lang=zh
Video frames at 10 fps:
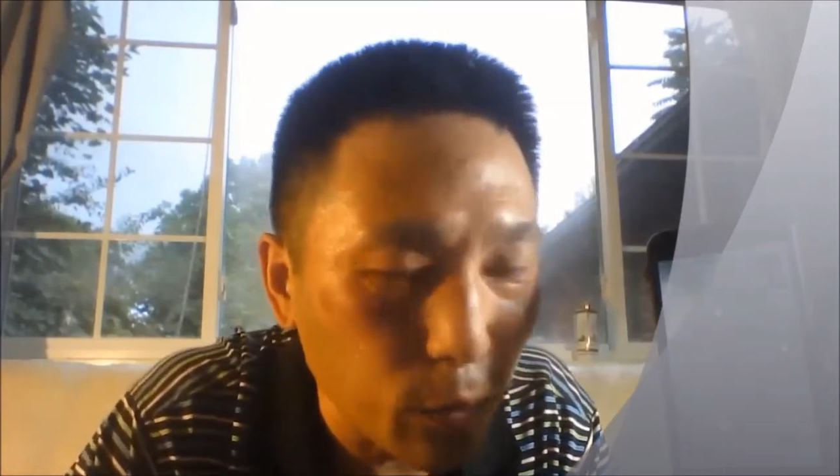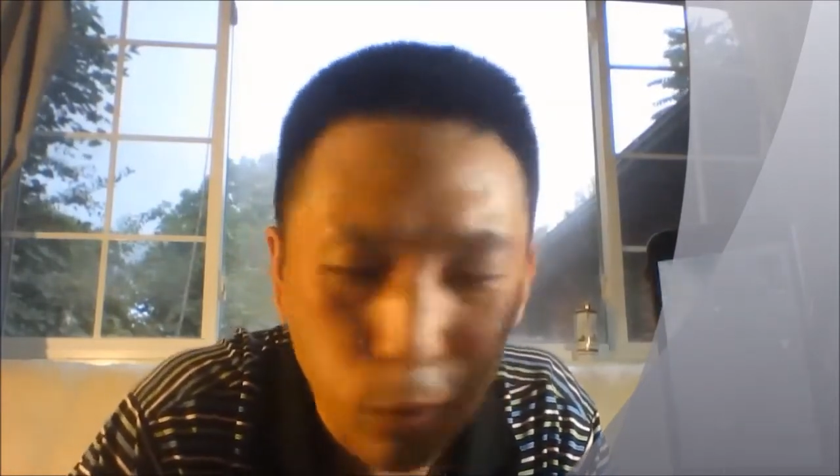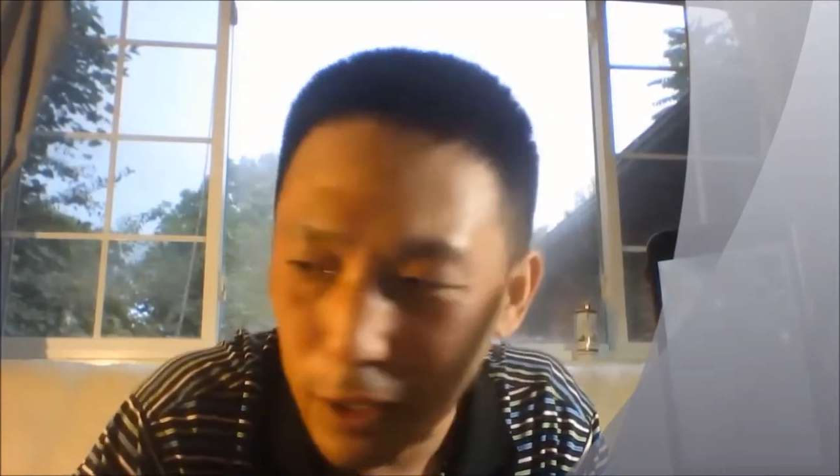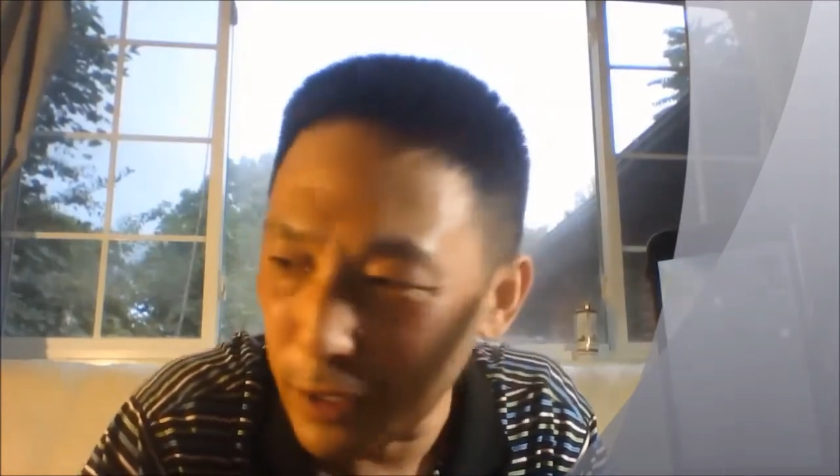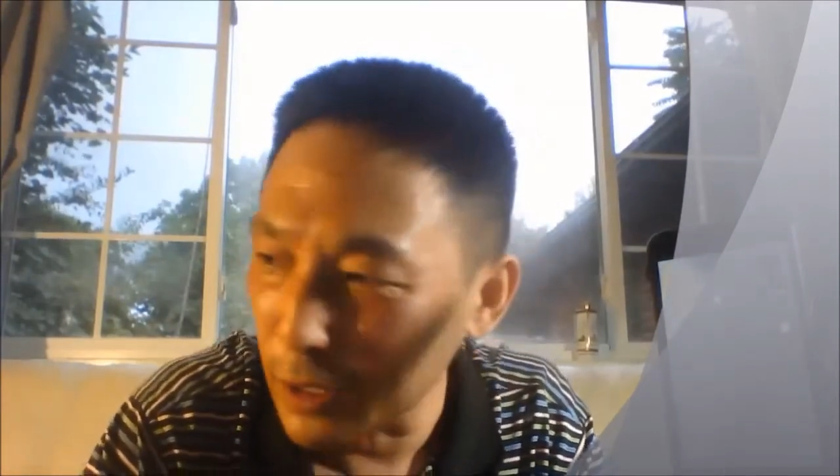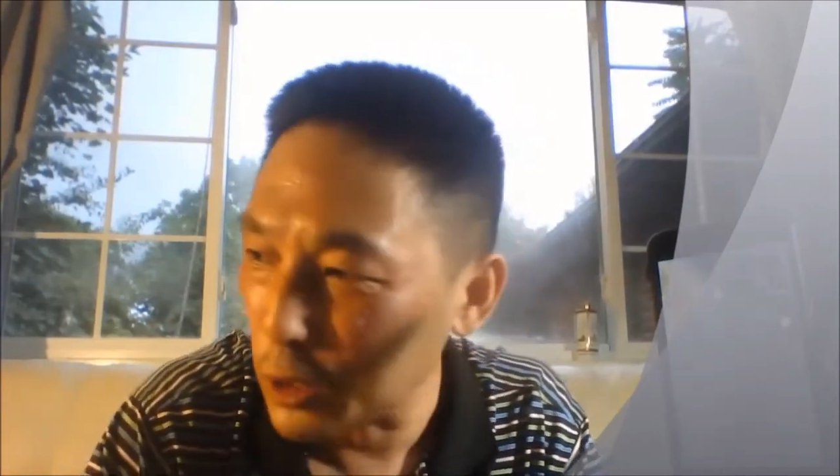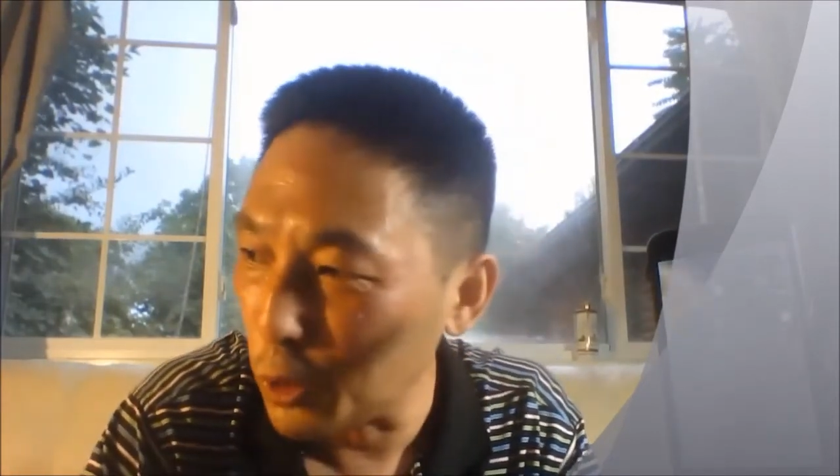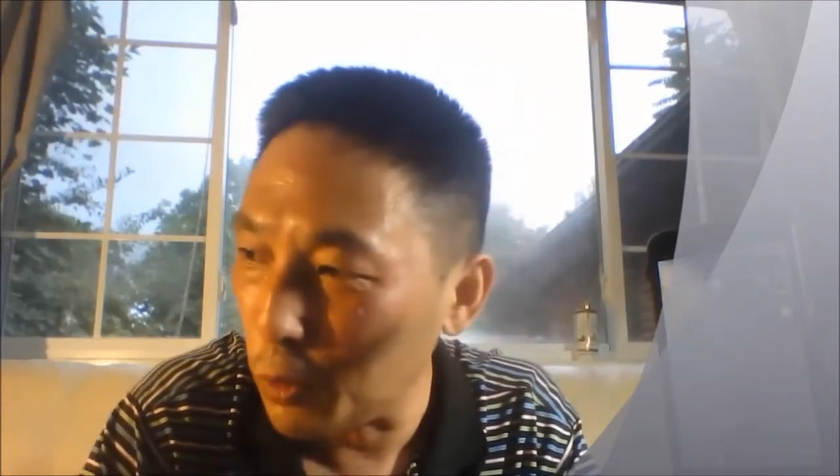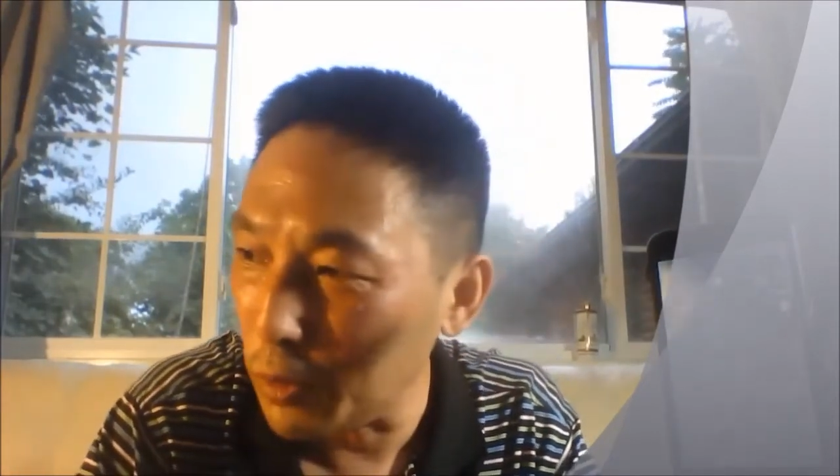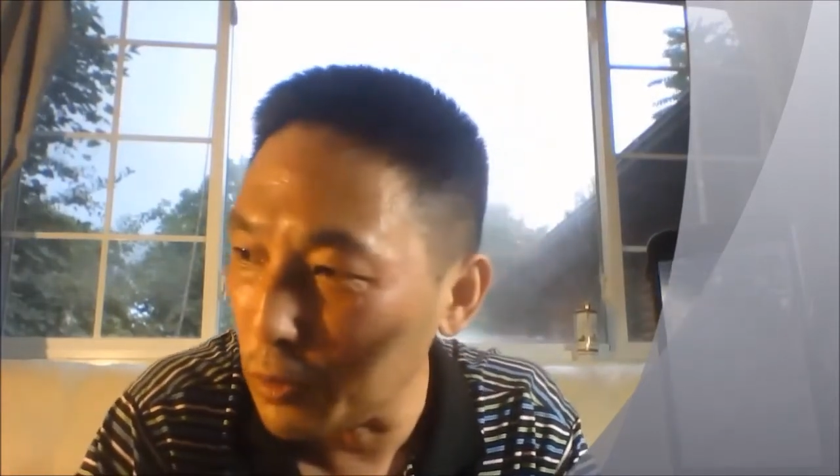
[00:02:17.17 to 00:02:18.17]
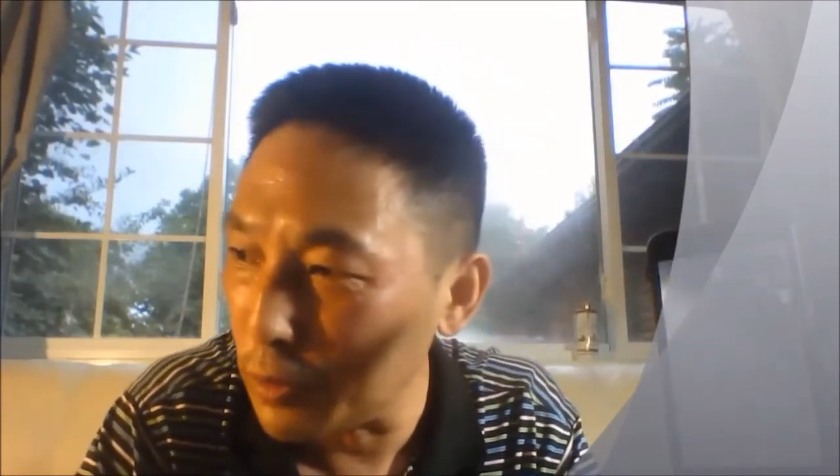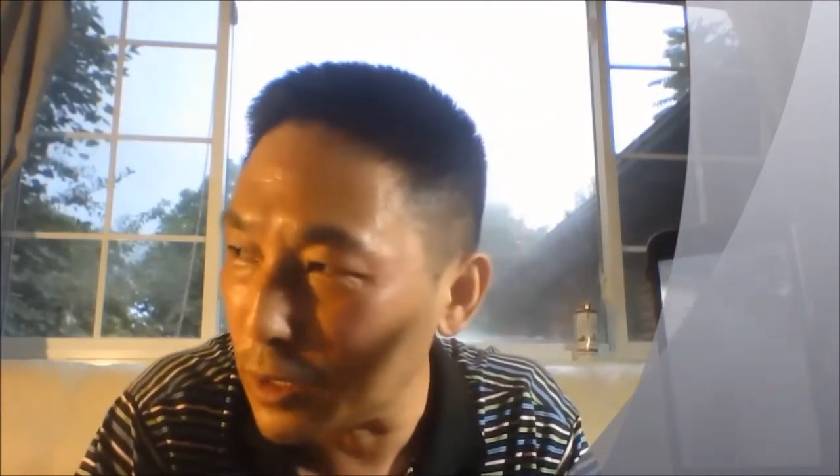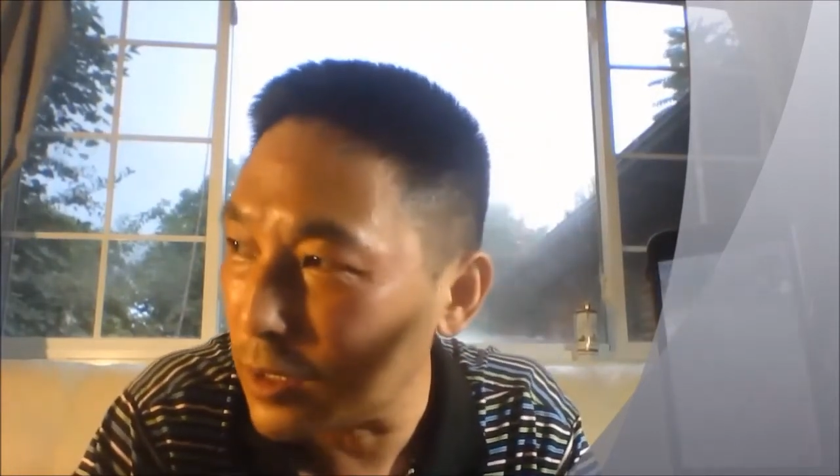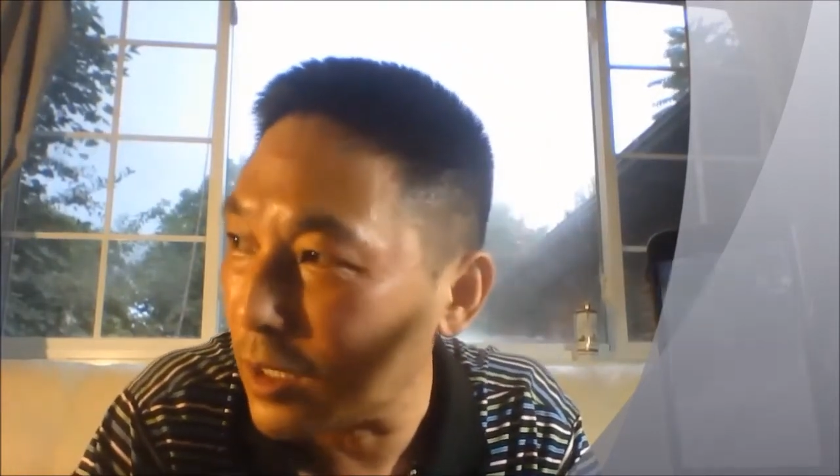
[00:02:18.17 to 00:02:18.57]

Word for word: 我这个受郭文贵的这